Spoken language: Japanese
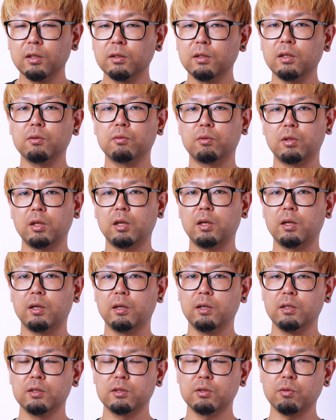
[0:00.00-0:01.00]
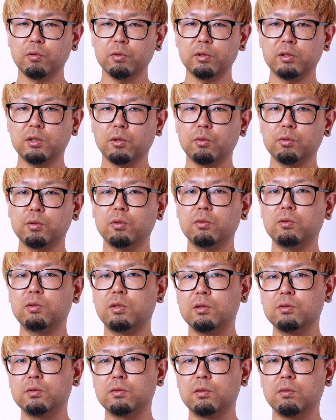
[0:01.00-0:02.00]
なのでそういった音っ
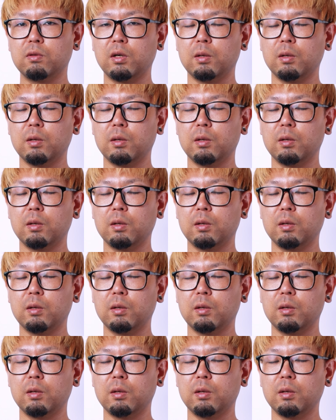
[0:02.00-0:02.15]
ていうの